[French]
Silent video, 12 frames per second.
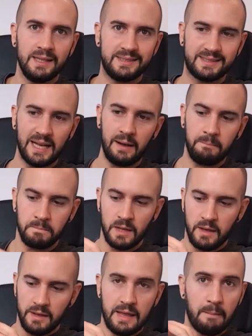Et ça,
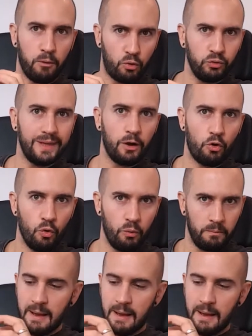il y a beaucoup d'ego,